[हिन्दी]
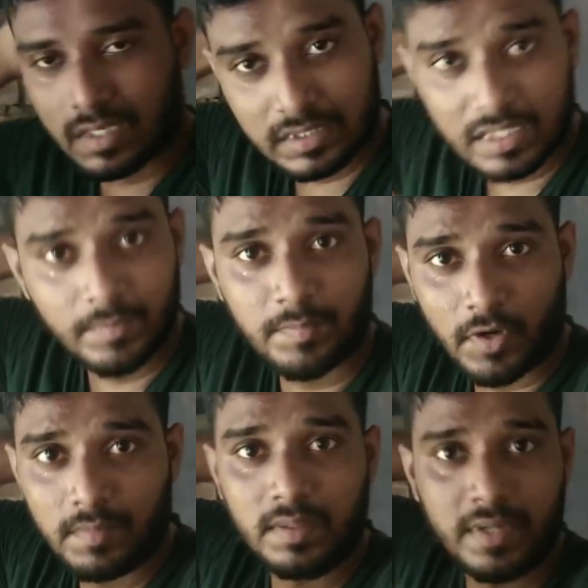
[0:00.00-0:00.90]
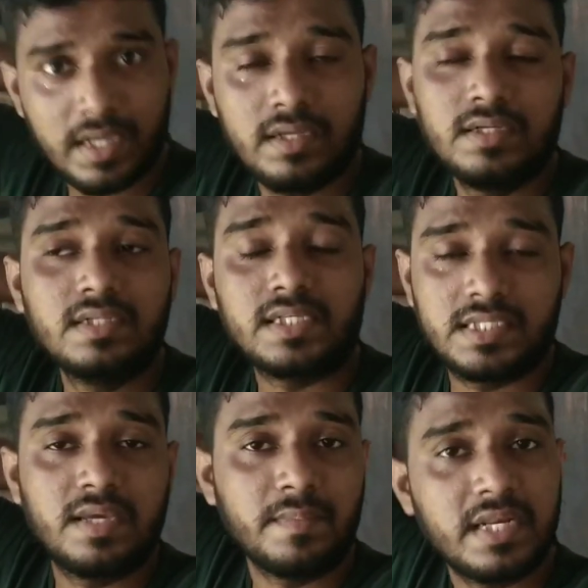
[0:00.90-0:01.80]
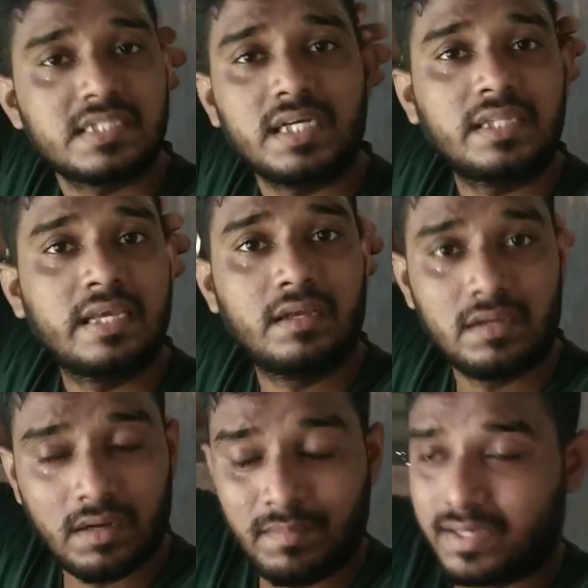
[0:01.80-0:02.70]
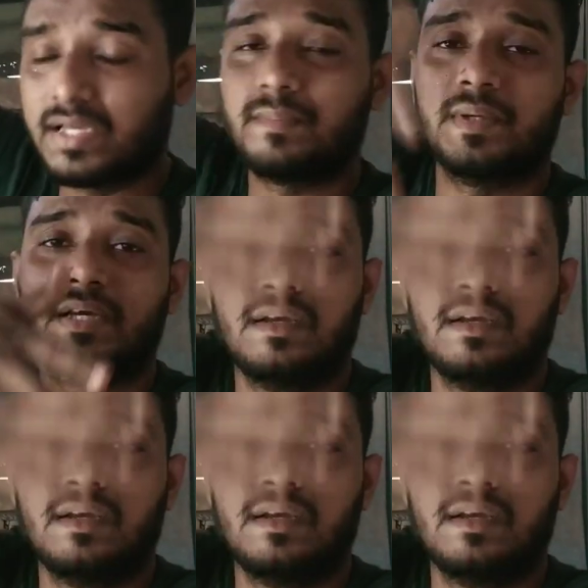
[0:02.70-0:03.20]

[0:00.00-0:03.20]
गर्दन में प्रॉब्लम है जैसे कि मेरे साथ एक हमारे यहाँ पे